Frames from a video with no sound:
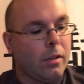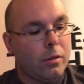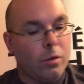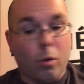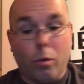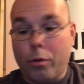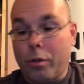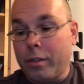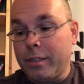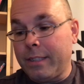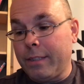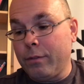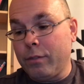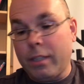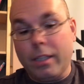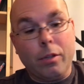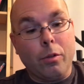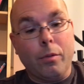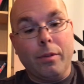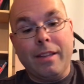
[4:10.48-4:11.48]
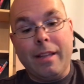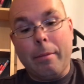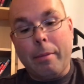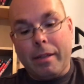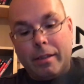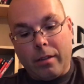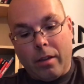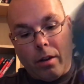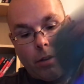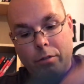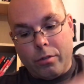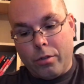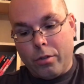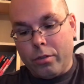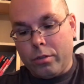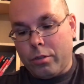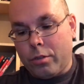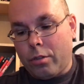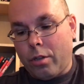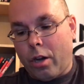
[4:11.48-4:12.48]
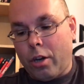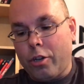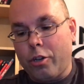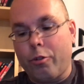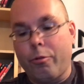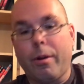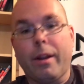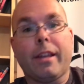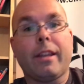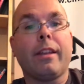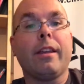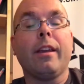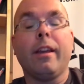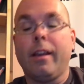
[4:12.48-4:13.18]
Donc, si vous êtes un amateur de Star Trek,